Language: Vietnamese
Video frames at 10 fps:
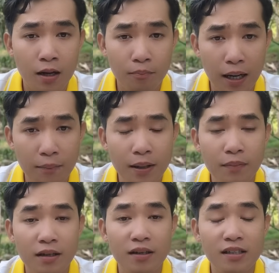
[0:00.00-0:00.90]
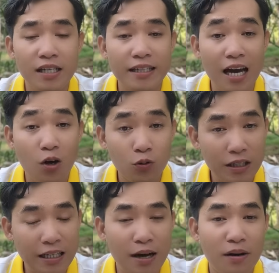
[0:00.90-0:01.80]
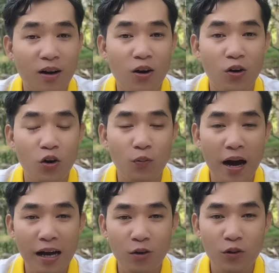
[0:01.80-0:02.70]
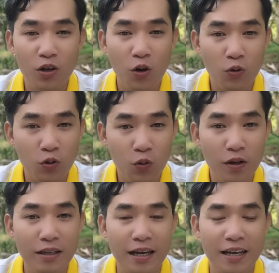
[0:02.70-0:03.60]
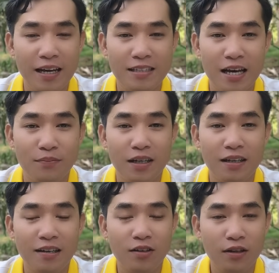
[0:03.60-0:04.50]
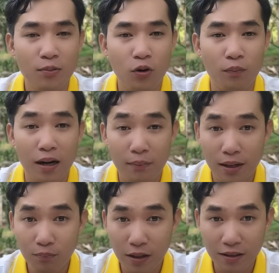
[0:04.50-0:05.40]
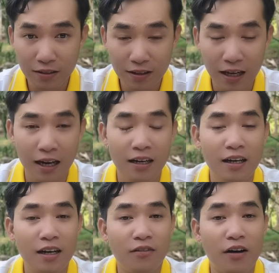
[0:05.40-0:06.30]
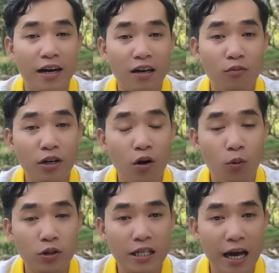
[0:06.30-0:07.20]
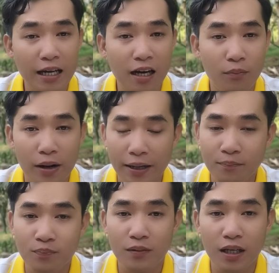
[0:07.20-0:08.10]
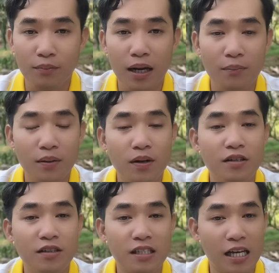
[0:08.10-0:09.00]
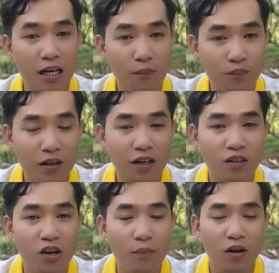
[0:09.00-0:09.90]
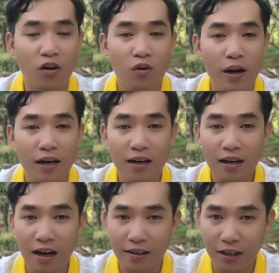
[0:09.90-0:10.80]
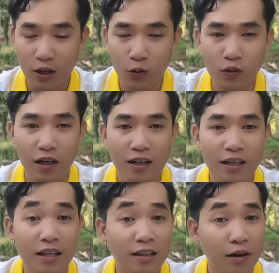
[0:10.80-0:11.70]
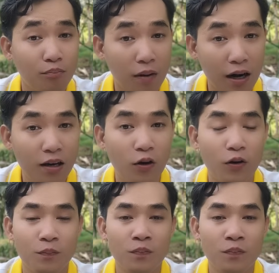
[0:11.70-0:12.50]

Mlamed Bình Dương xin chào tất cả bà con cô bác, quý cô chú anh chị đang xem trên kênh YouTube của Mlamed Bình Dương ha. Và trong video buổi sáng ngày hôm nay thì Mlamed Bình Dương sẽ cập nhật cho bà con cô bác rất là nhiều những cái tin tức mới luôn.